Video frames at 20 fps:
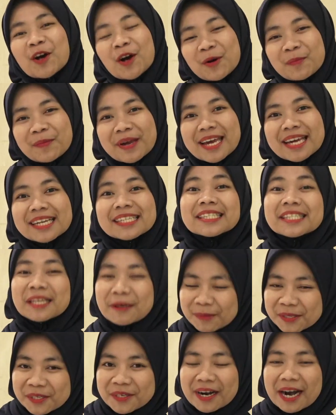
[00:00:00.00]
komen,
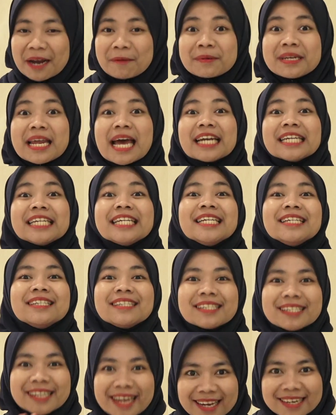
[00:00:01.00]
subscribe, dan
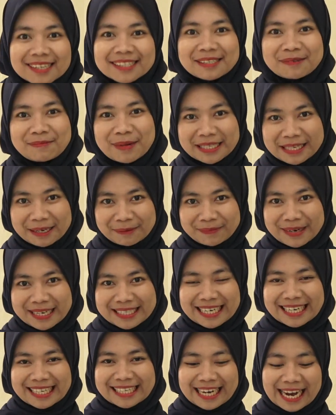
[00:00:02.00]
di-share
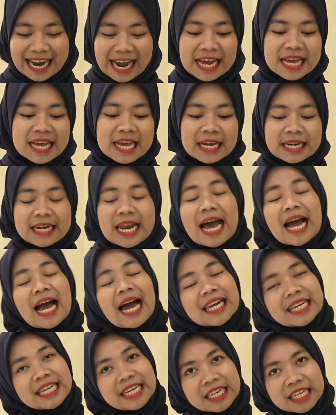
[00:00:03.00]
sebanyak-banyaknya. Nah,
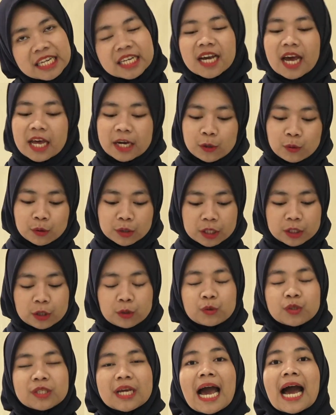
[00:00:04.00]
kali ini Ngariung
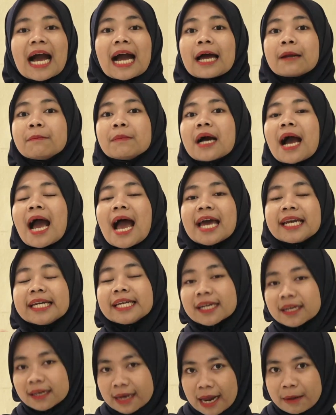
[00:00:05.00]
tentunya akan
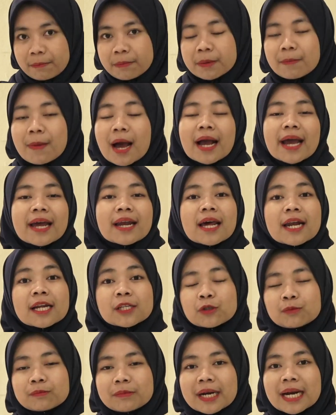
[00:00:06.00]
menghadirkan berbagai
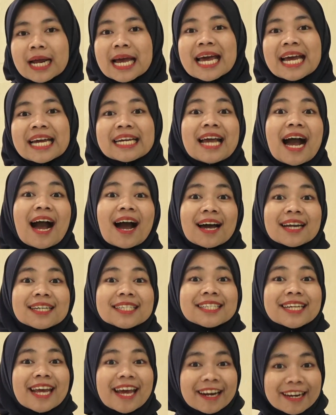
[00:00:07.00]
narasumber yang akan
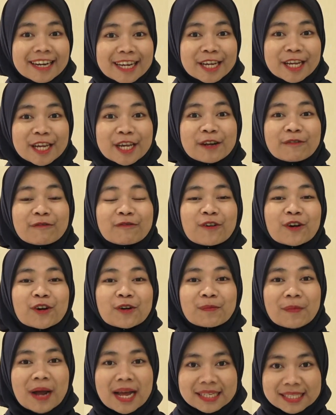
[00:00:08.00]
sharing
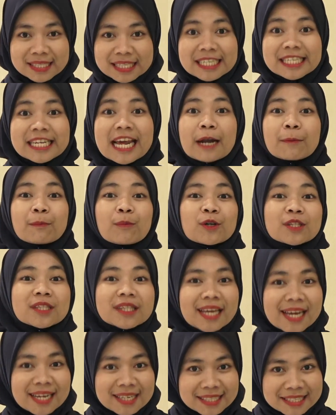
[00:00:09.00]
informasi dan
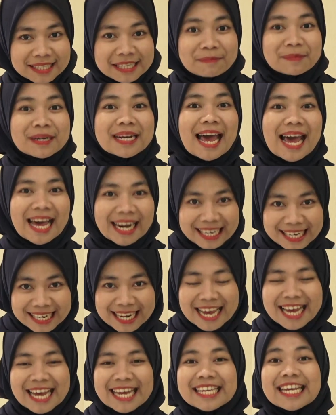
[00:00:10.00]
potensi menarik
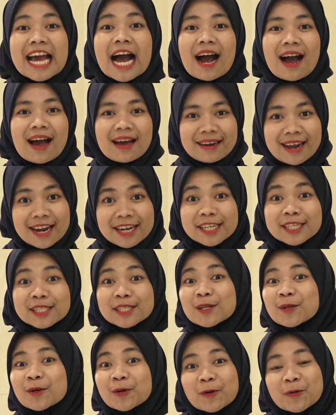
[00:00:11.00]
yang ada di
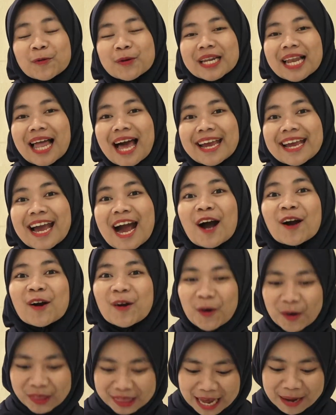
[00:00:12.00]
seluruh wilayah
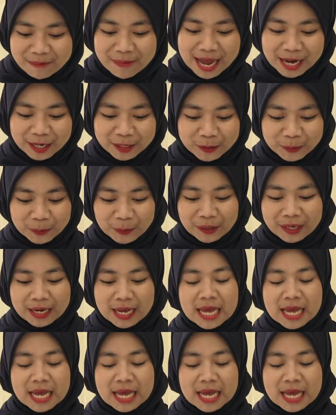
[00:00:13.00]
kota Bandung.